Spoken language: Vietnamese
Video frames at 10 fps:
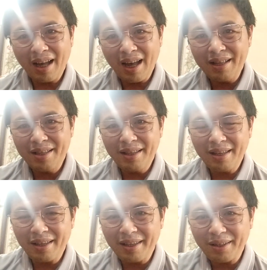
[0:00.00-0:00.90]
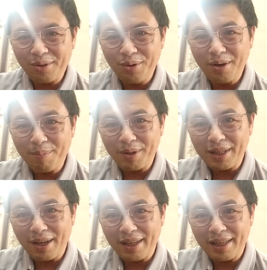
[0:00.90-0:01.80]
anh ấy tôi là một
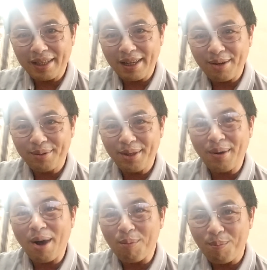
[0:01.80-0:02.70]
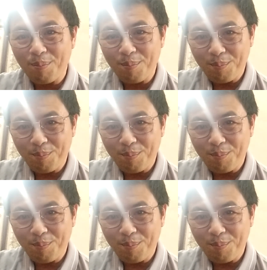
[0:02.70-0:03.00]
già nhà giáo tiểu học